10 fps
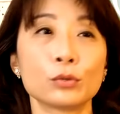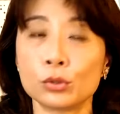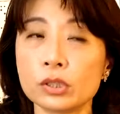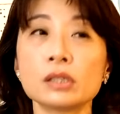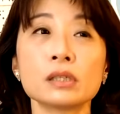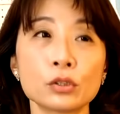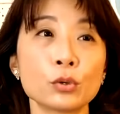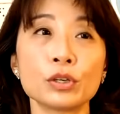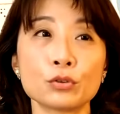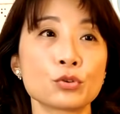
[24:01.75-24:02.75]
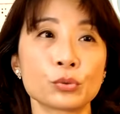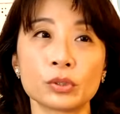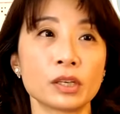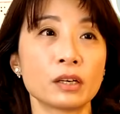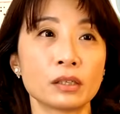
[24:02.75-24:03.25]
我觉得这个都很重
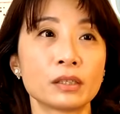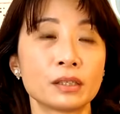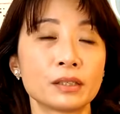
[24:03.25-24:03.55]
要，